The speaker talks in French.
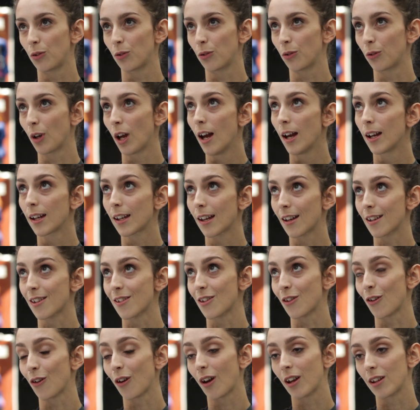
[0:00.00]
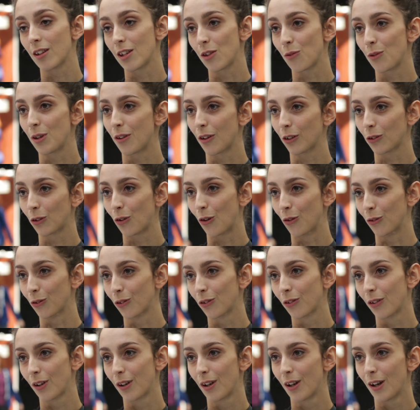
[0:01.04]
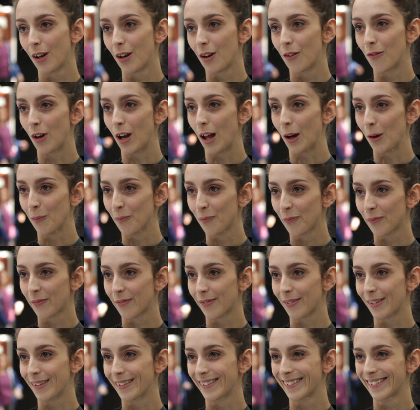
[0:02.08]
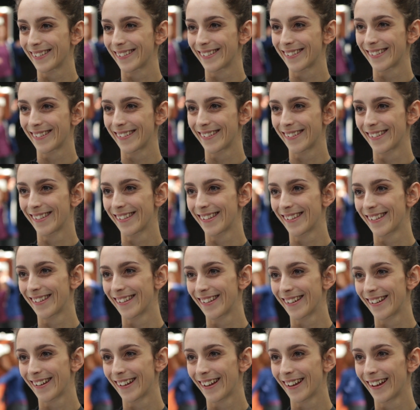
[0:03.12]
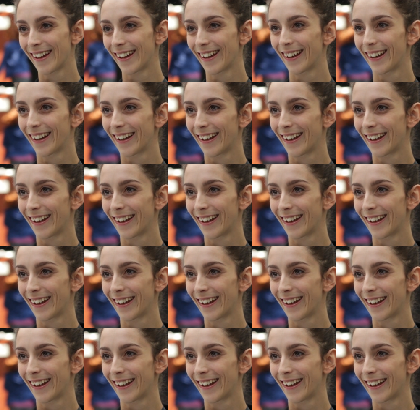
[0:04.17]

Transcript: de 15h à 18h30. Voilà. Donc une vraie